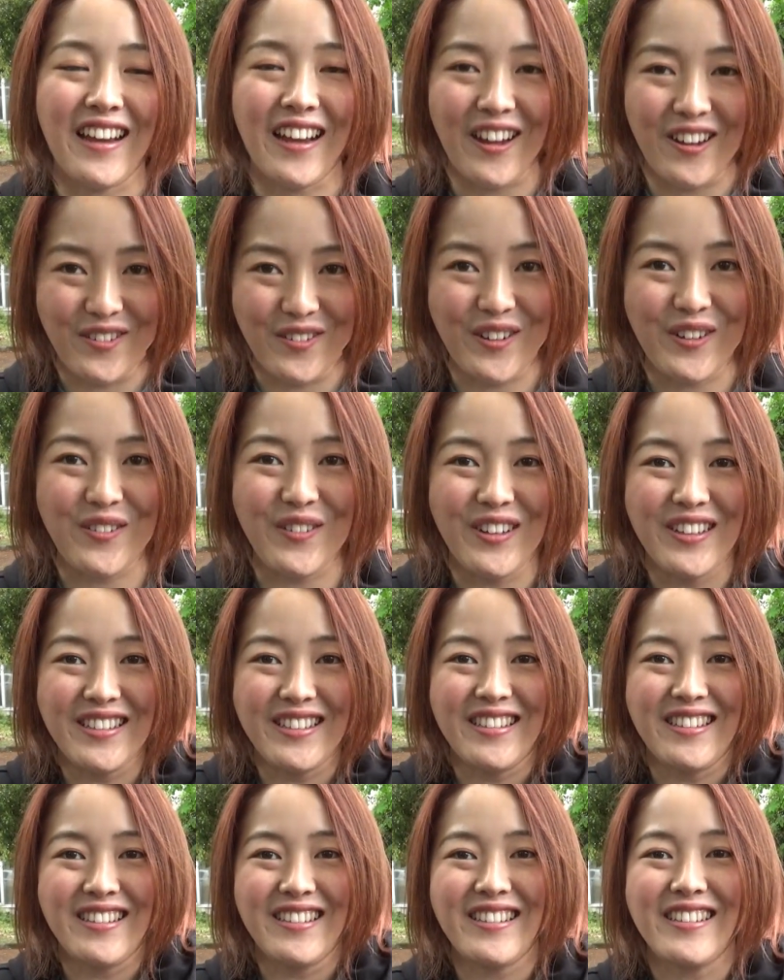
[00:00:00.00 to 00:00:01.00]
頑張りま
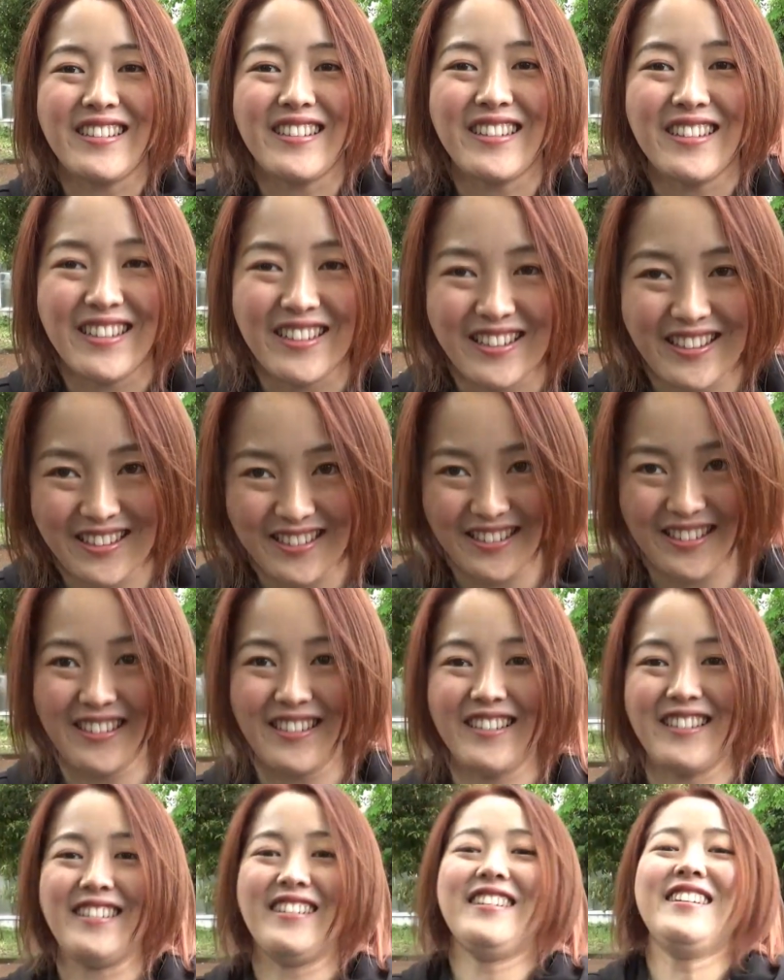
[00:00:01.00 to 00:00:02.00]
す
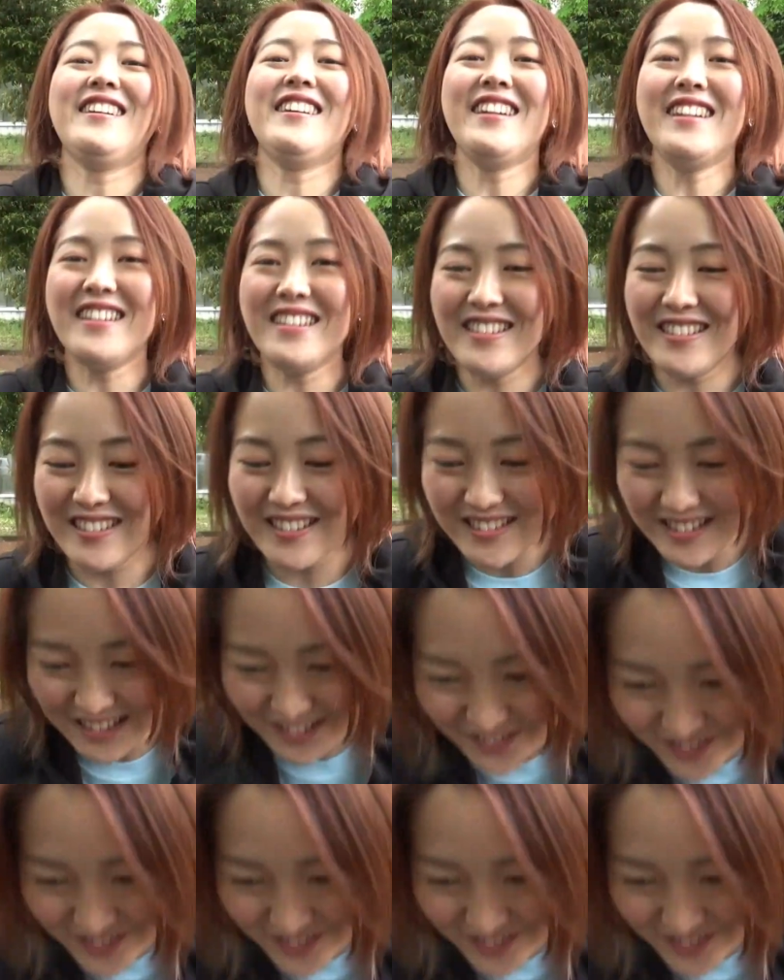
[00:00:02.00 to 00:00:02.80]
頑張ってくださ